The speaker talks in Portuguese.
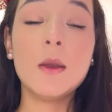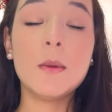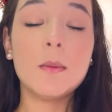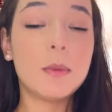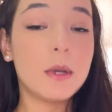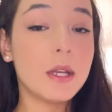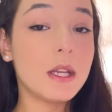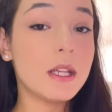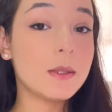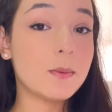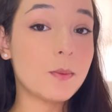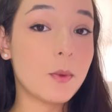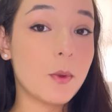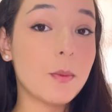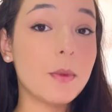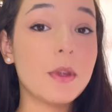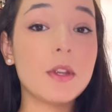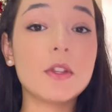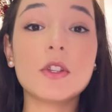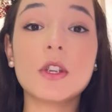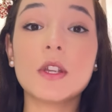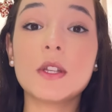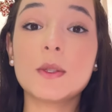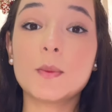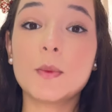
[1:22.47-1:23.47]

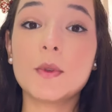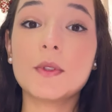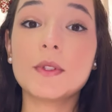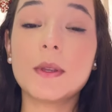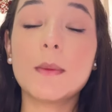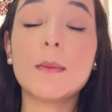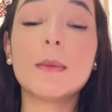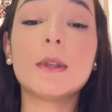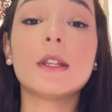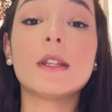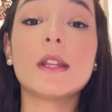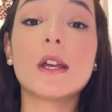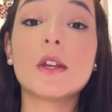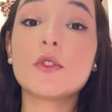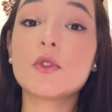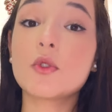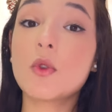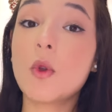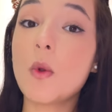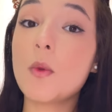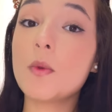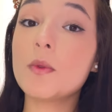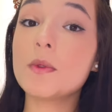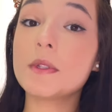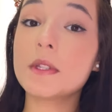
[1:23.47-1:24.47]
principalmente a responsabilidade
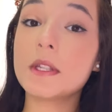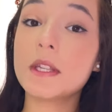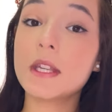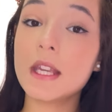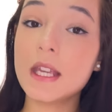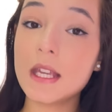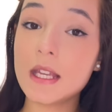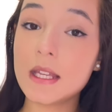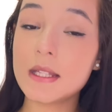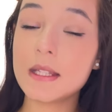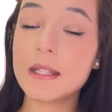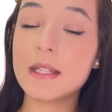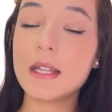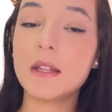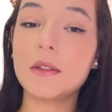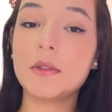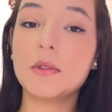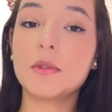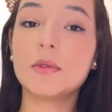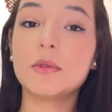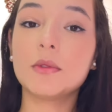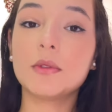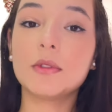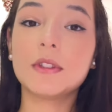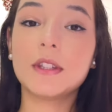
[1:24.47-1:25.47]
com os guias
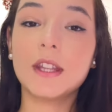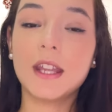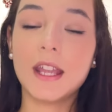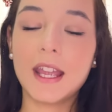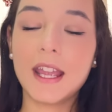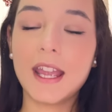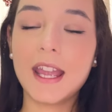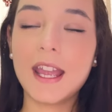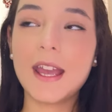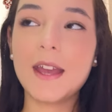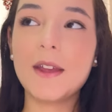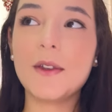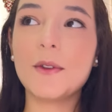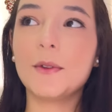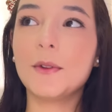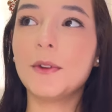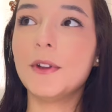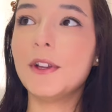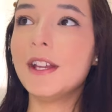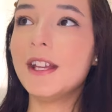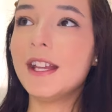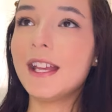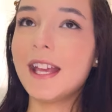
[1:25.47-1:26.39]
dentro do terreiro,